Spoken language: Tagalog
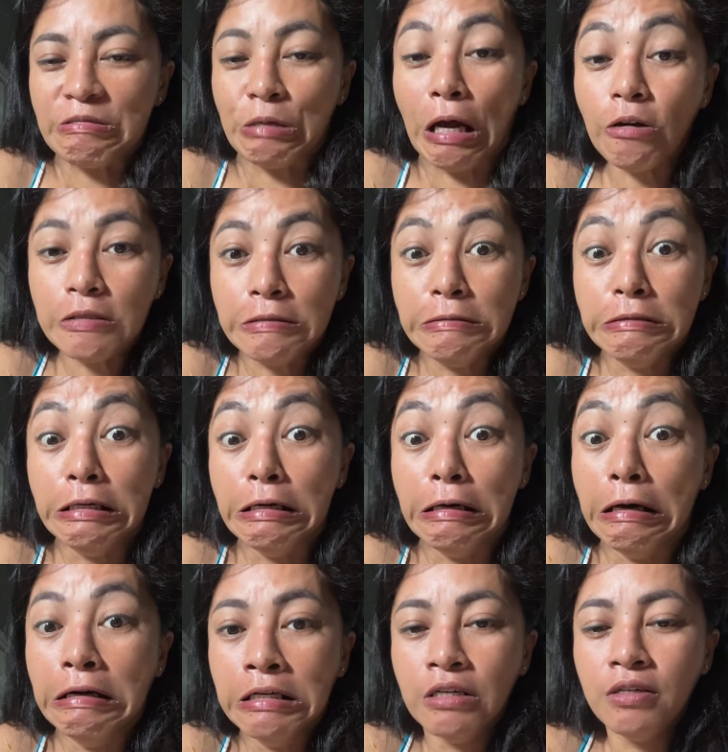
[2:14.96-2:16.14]
Ang takot!
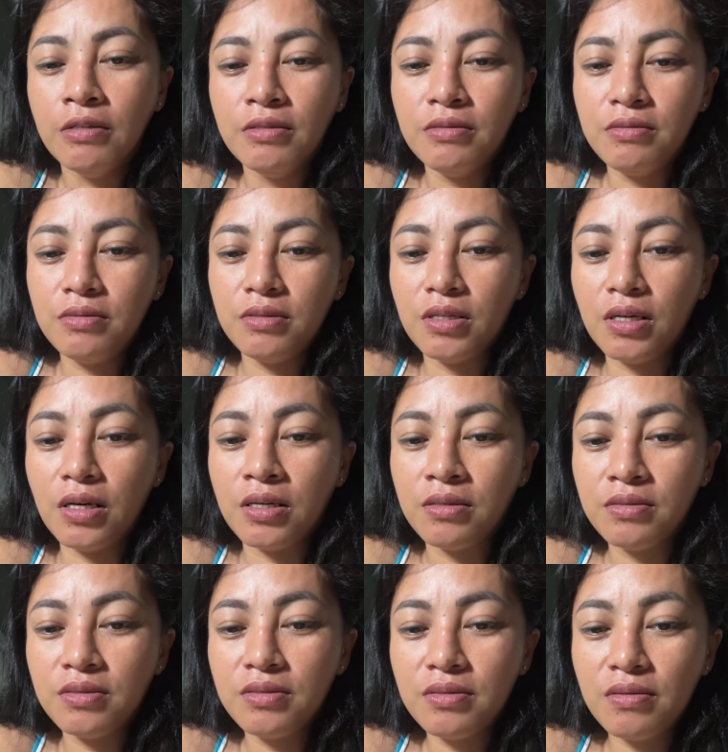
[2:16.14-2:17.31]
Na,
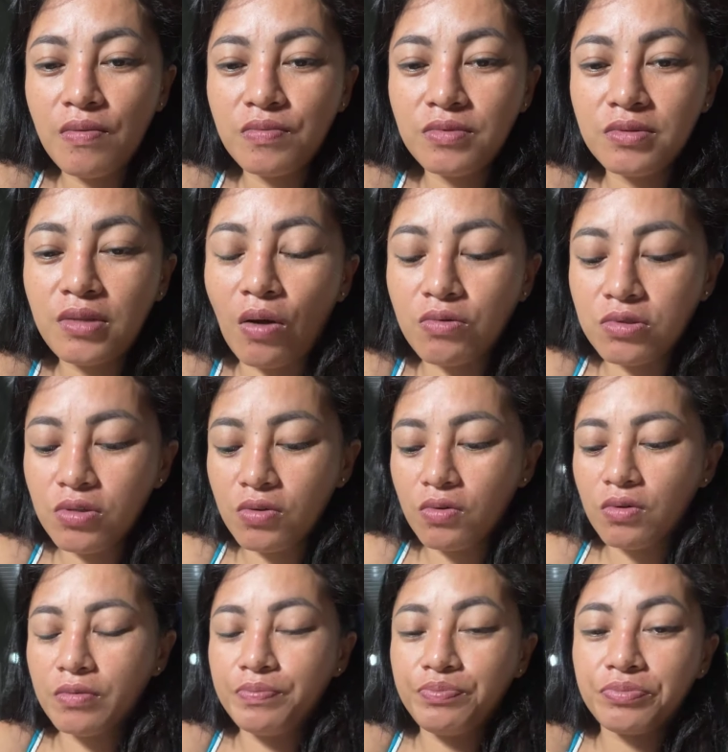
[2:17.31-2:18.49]
takot si
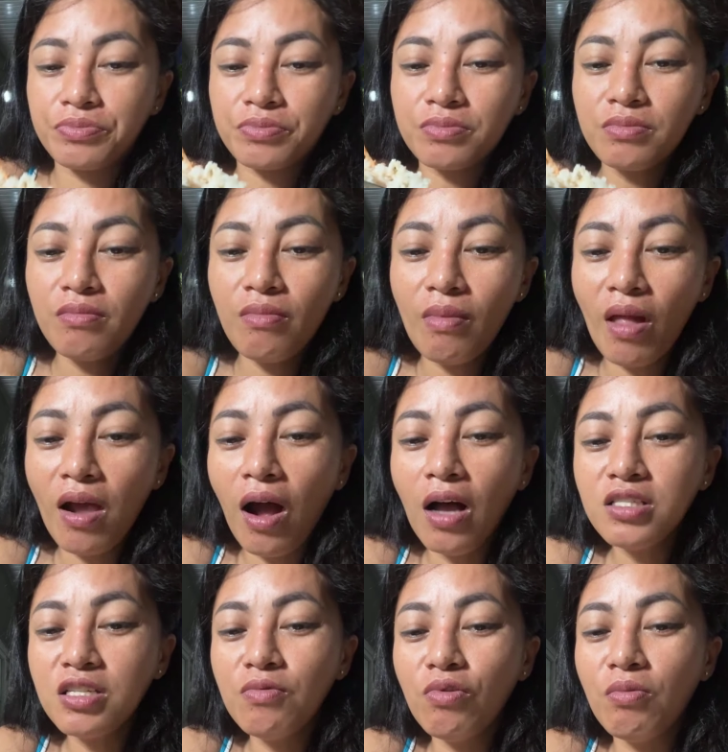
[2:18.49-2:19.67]
Kon.
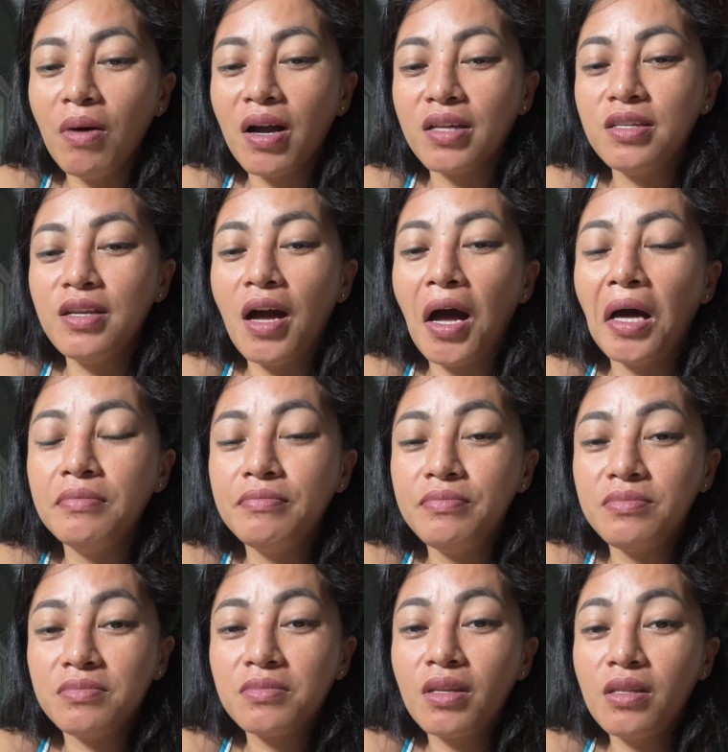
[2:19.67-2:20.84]
Kasi mo
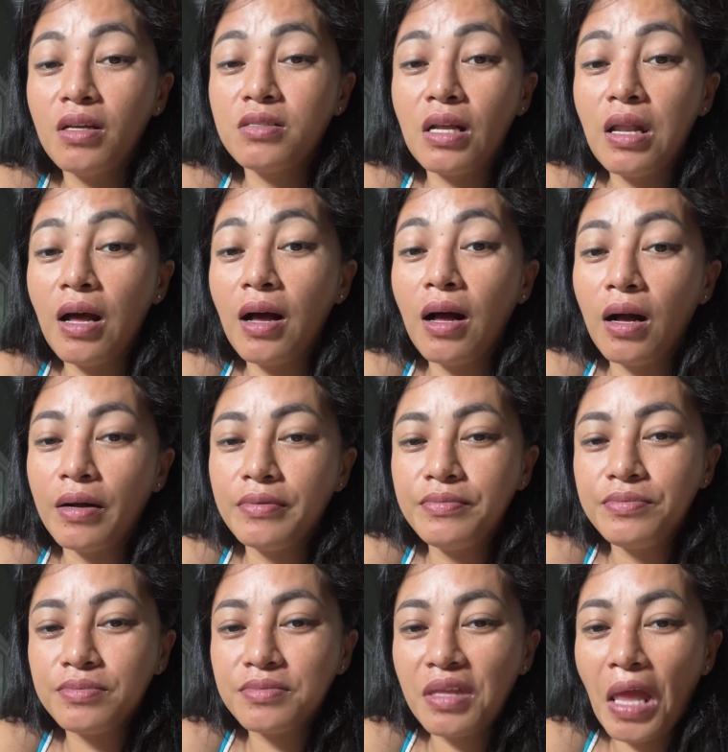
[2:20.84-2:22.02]
umagandiyaan na laha.
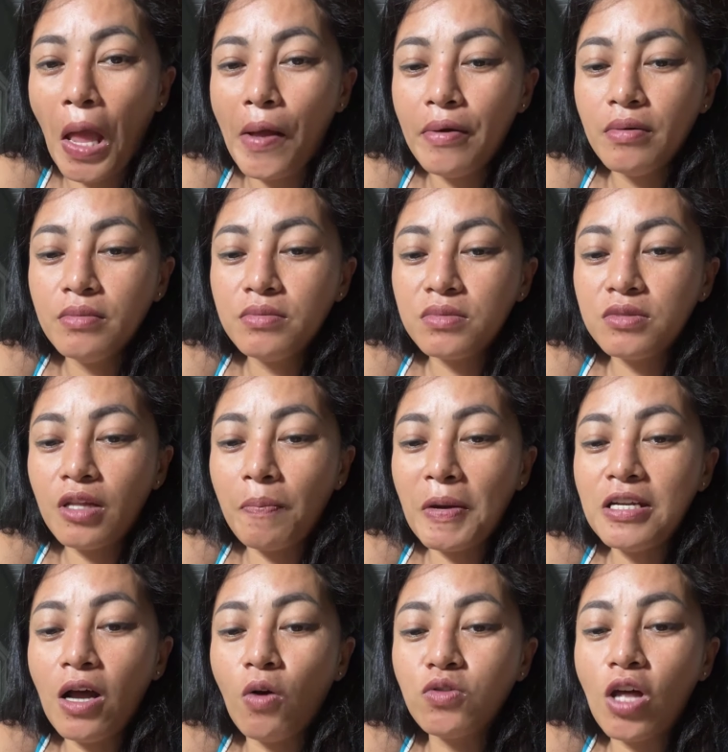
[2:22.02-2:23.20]
ha.
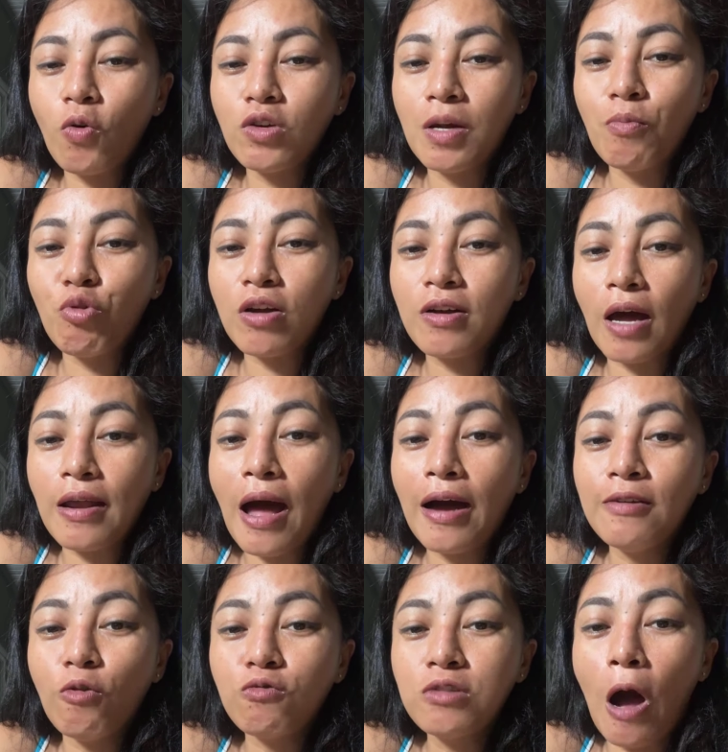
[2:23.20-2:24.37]
Napainaw na ko na murag
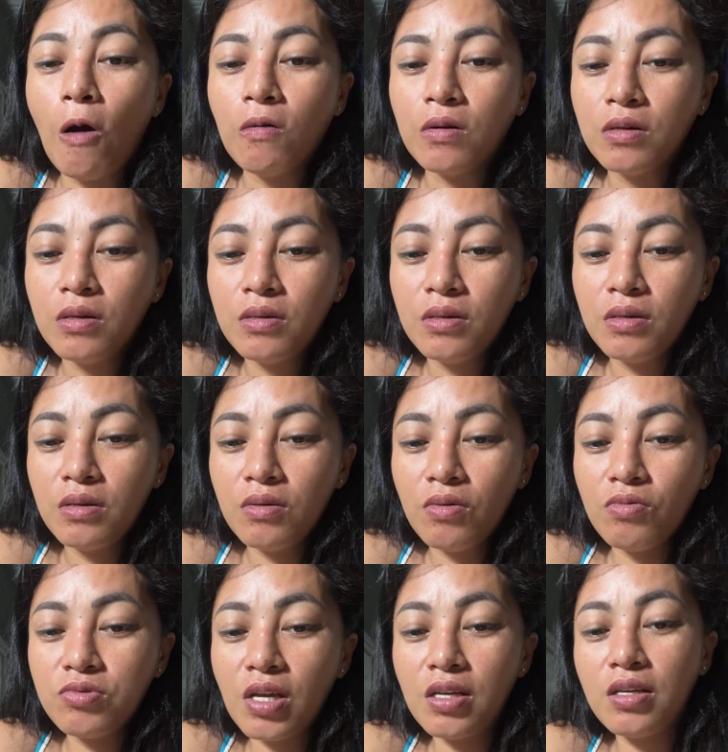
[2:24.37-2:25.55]
karaan og naong.
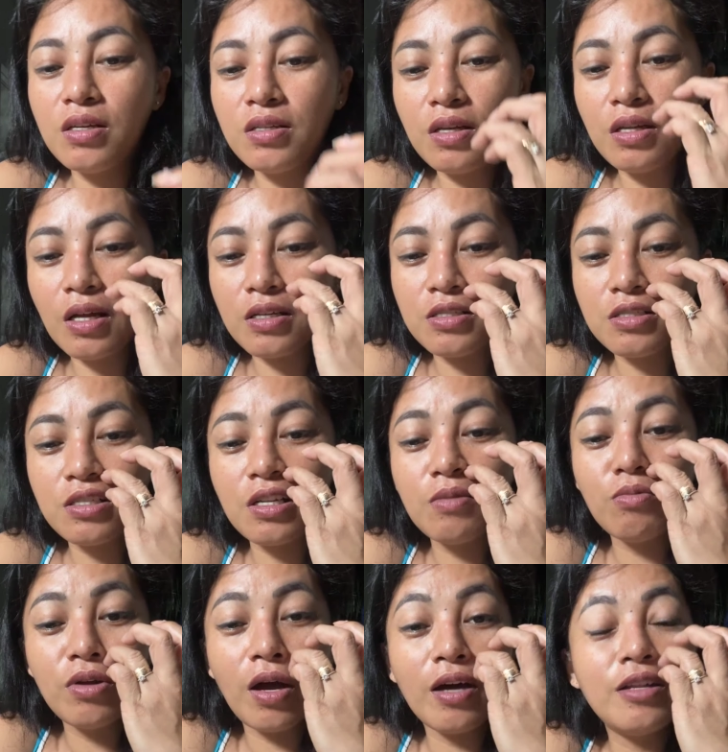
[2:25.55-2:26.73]
Unsay ginaisa
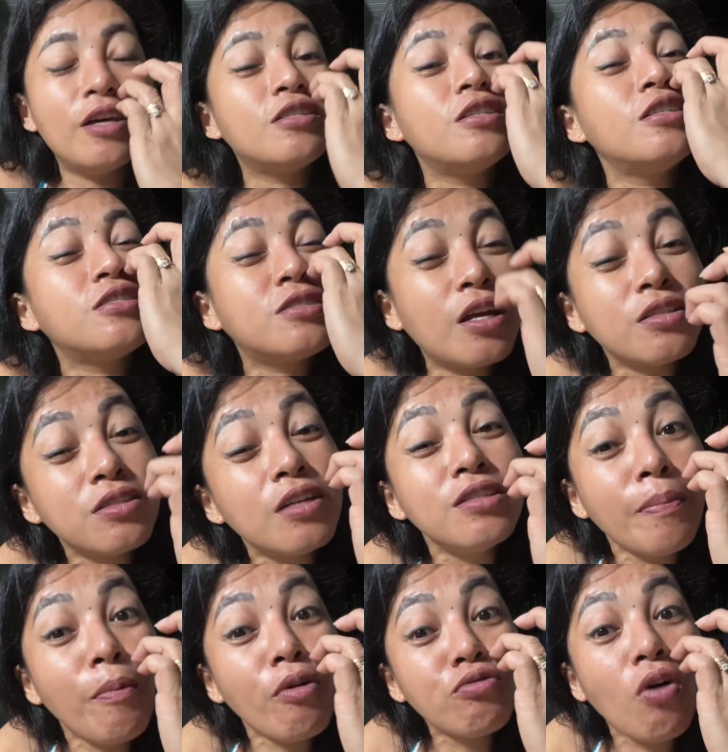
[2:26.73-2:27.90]
ni mo ana restricted
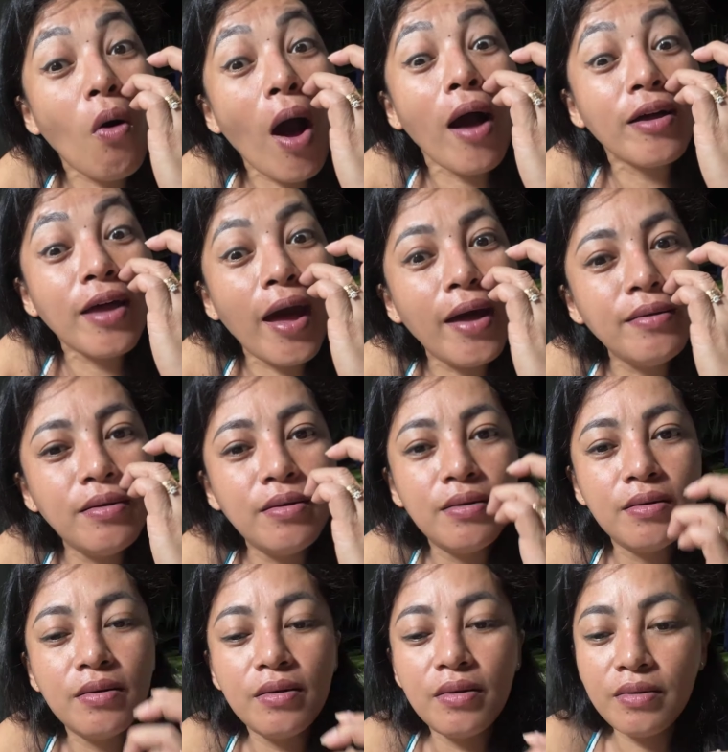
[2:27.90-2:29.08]
na pog ko
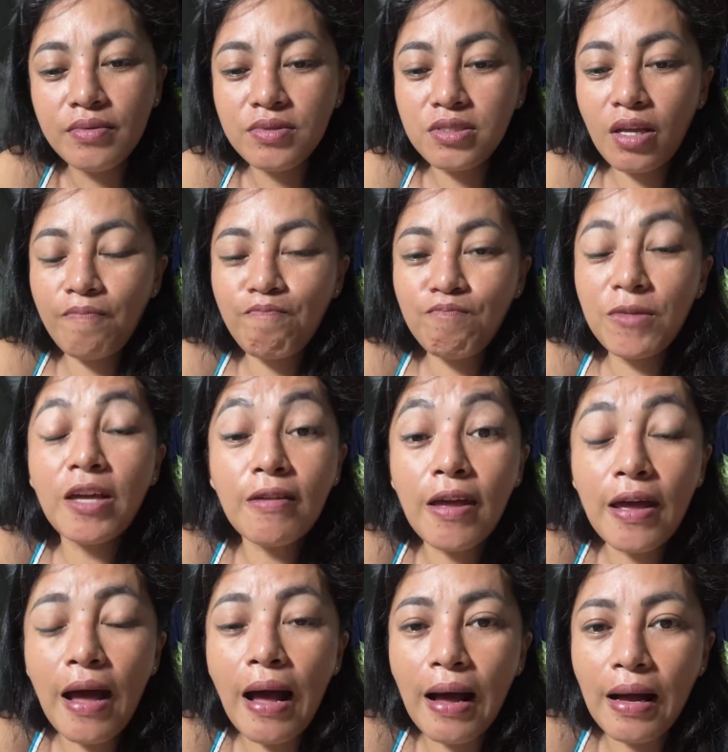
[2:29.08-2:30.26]
again. Sa
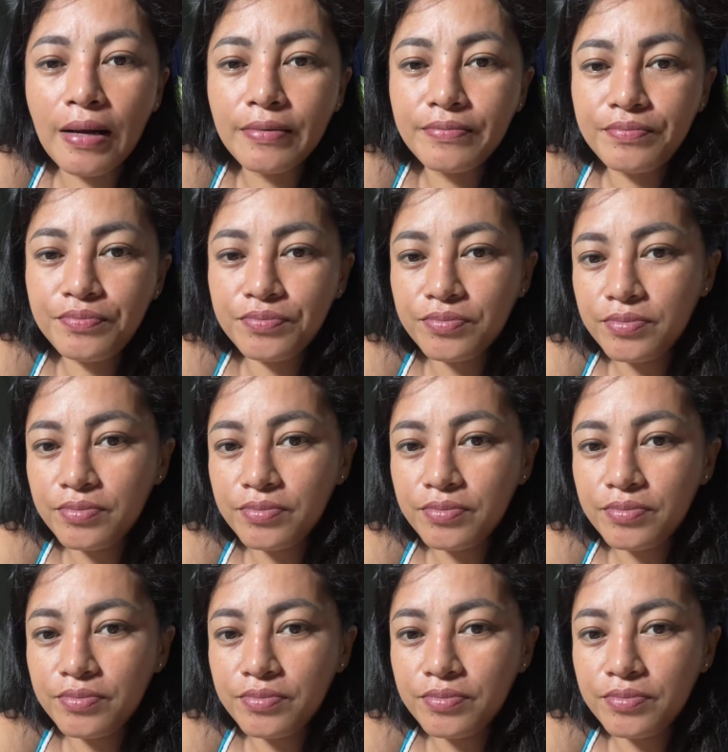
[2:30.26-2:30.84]
diri ah.